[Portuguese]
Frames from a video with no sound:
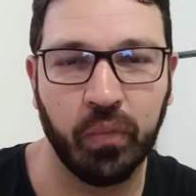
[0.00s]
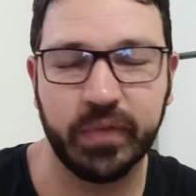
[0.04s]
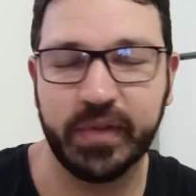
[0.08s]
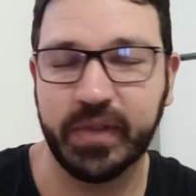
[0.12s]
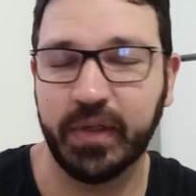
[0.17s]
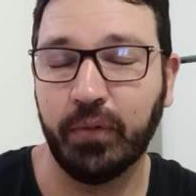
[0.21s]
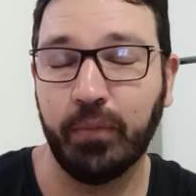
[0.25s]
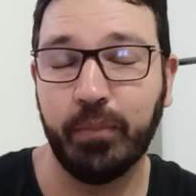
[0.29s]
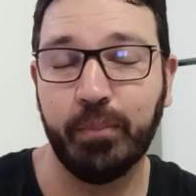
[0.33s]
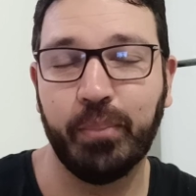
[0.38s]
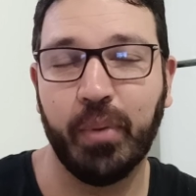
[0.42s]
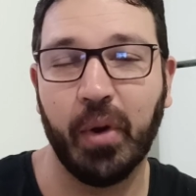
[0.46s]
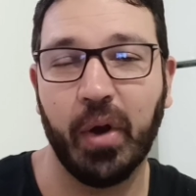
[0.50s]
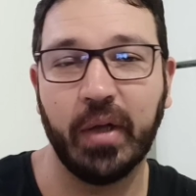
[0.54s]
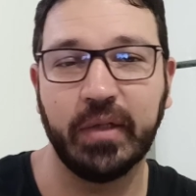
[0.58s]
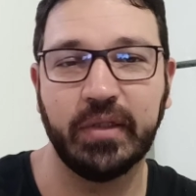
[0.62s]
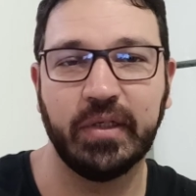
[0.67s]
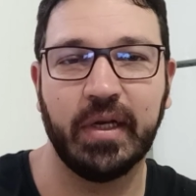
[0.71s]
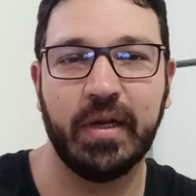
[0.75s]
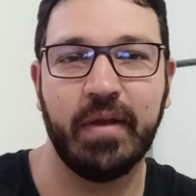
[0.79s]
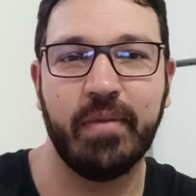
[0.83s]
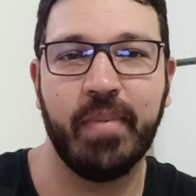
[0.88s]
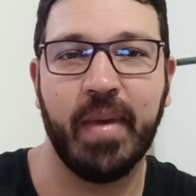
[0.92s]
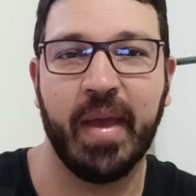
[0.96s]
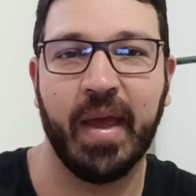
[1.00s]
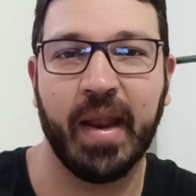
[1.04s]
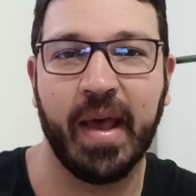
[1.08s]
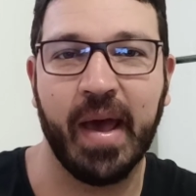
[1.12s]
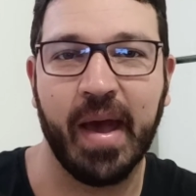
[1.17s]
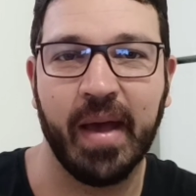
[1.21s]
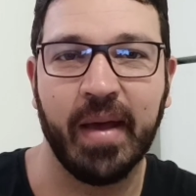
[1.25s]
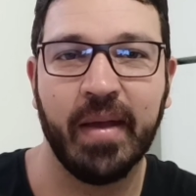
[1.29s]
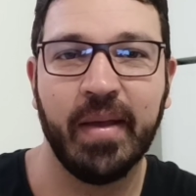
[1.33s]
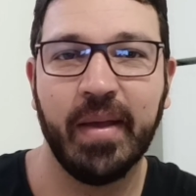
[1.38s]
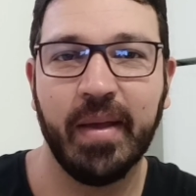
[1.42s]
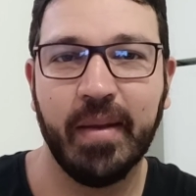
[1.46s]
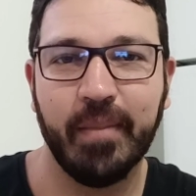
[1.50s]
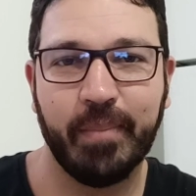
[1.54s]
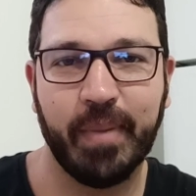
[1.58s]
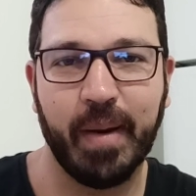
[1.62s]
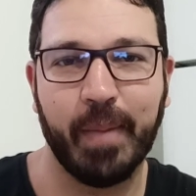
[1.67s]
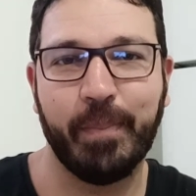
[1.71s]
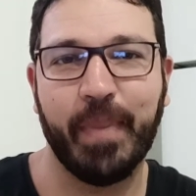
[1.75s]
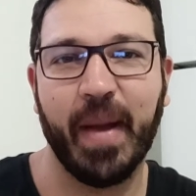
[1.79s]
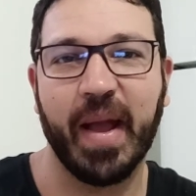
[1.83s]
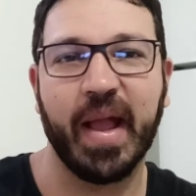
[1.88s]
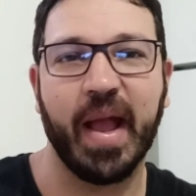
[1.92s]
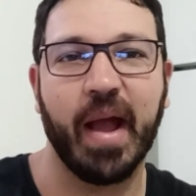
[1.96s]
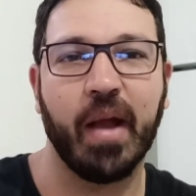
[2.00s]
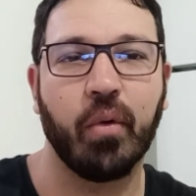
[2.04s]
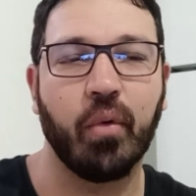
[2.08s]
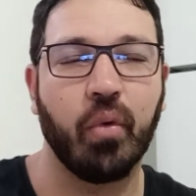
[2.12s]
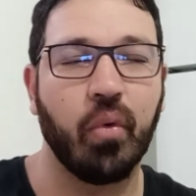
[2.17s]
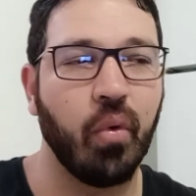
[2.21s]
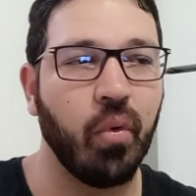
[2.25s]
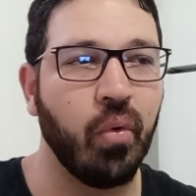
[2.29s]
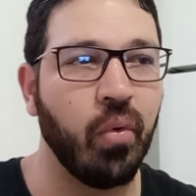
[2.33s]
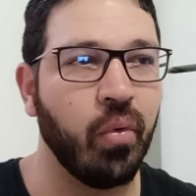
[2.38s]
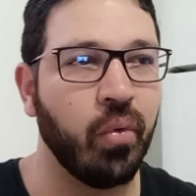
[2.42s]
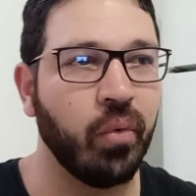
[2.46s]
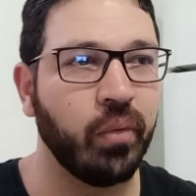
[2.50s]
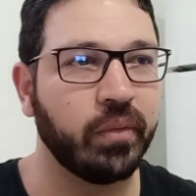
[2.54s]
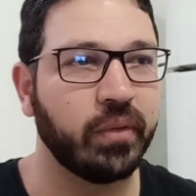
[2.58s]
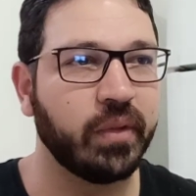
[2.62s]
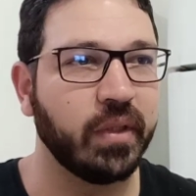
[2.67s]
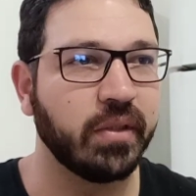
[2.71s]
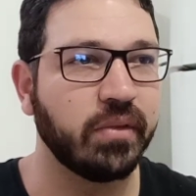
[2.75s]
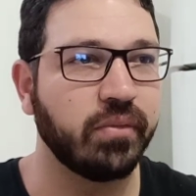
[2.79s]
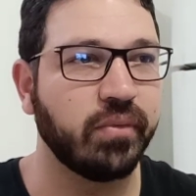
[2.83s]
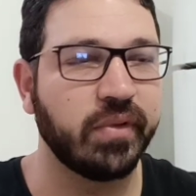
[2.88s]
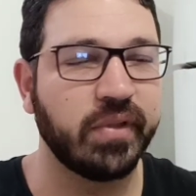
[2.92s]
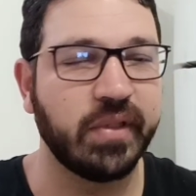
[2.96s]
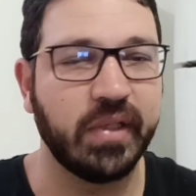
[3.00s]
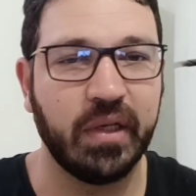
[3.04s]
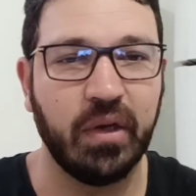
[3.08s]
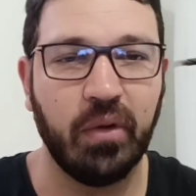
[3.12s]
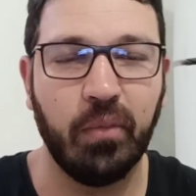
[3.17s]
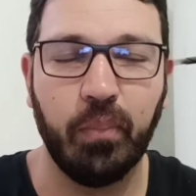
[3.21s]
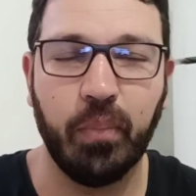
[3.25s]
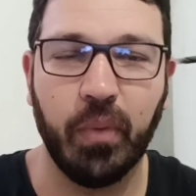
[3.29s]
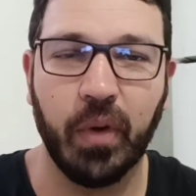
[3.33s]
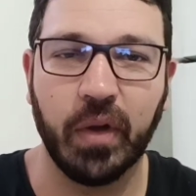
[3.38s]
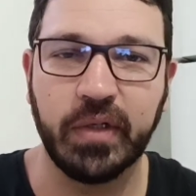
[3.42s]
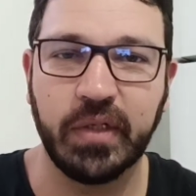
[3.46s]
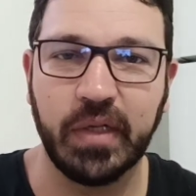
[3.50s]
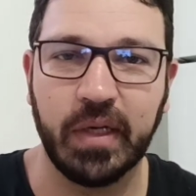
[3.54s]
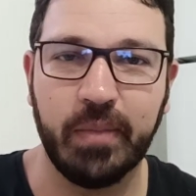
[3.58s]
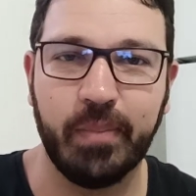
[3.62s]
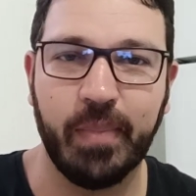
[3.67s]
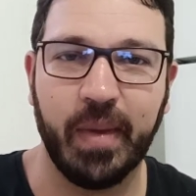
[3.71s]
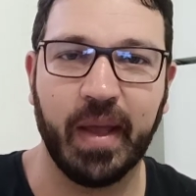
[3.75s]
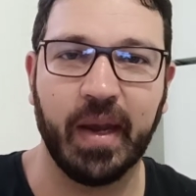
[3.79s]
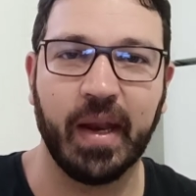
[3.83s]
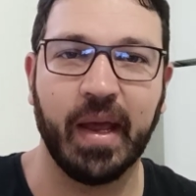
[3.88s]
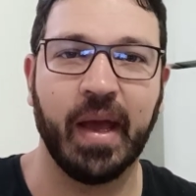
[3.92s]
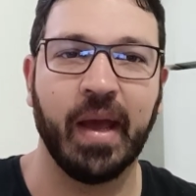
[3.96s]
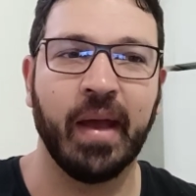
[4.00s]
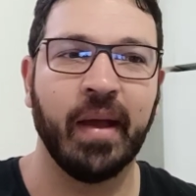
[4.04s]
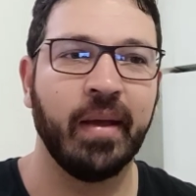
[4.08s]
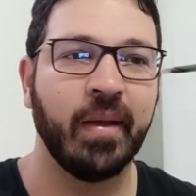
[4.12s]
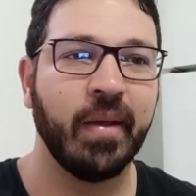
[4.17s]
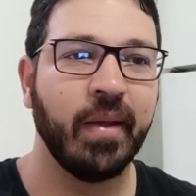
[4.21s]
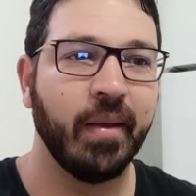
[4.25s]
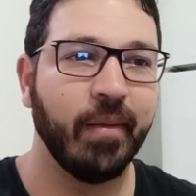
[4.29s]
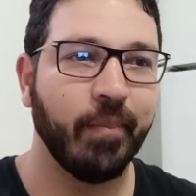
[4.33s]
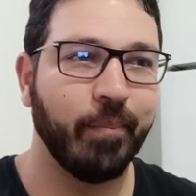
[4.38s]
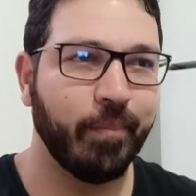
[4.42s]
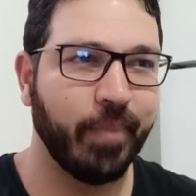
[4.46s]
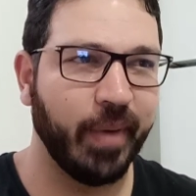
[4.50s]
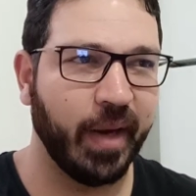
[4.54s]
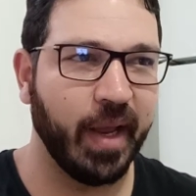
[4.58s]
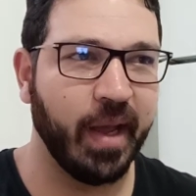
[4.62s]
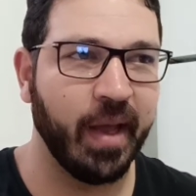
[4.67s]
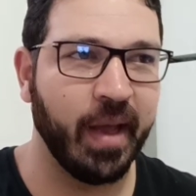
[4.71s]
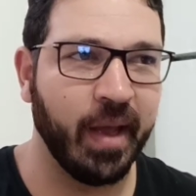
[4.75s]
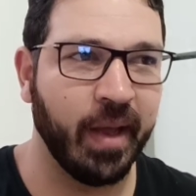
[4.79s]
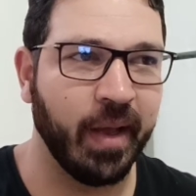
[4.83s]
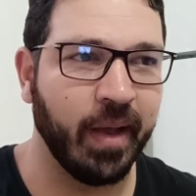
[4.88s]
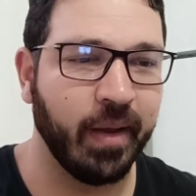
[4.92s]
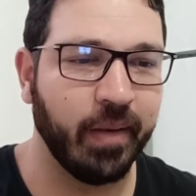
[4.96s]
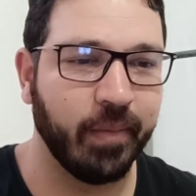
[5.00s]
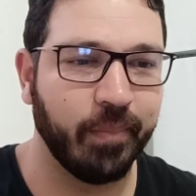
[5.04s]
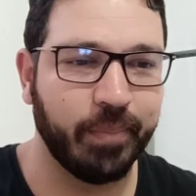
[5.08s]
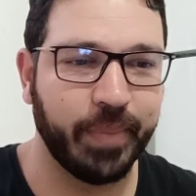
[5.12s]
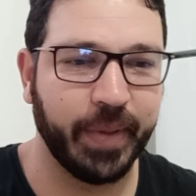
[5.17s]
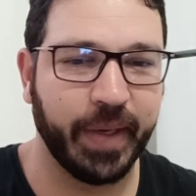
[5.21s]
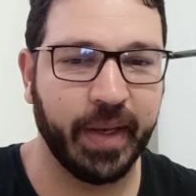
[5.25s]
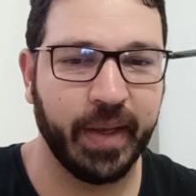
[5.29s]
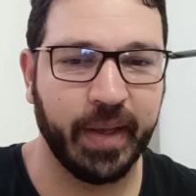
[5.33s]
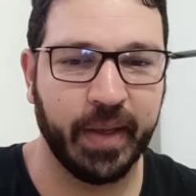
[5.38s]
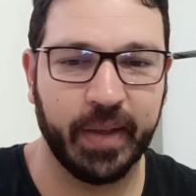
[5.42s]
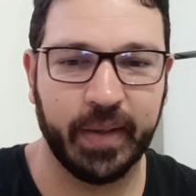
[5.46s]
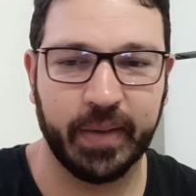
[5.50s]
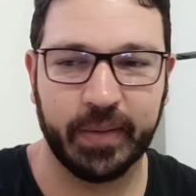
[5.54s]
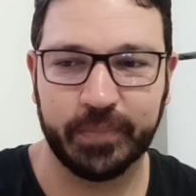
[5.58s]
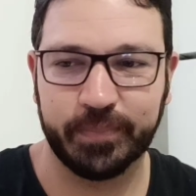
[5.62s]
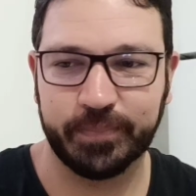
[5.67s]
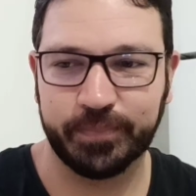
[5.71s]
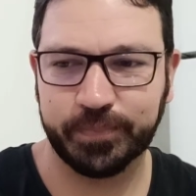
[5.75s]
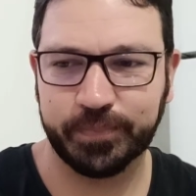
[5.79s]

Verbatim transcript: Você não pode liberar para pagar contas, você não pode liberar para